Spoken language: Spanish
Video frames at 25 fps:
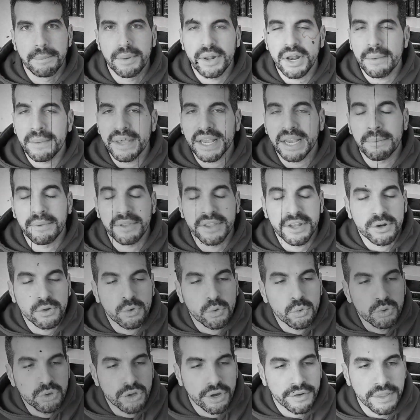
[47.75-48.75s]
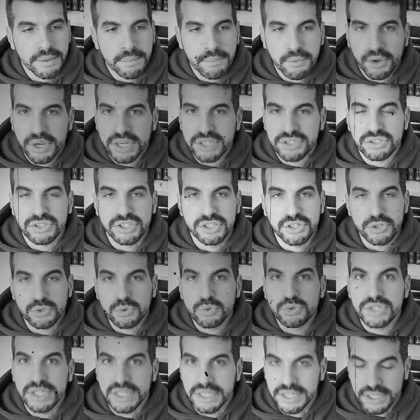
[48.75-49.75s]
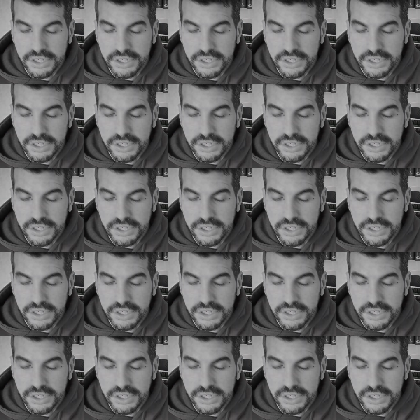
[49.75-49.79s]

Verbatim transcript: pero había que poner un orden porque esto si no es un sin